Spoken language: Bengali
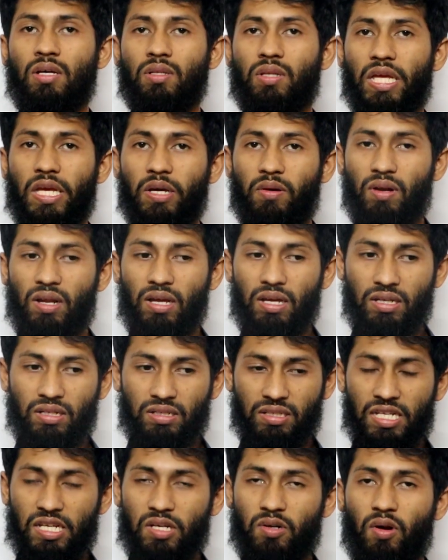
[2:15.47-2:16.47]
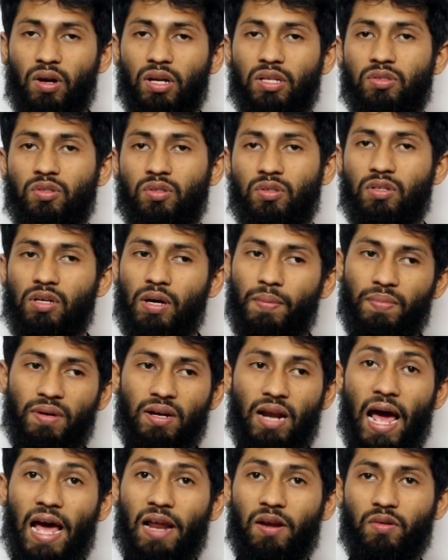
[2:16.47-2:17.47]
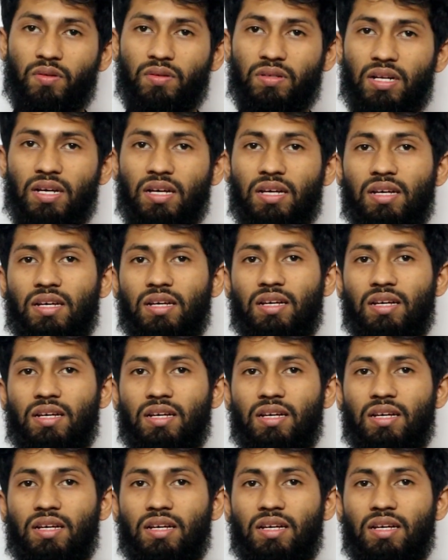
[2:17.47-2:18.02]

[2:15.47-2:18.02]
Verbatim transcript: তো এগুলো ঠিক করার জন্য আপনার আয়রনটা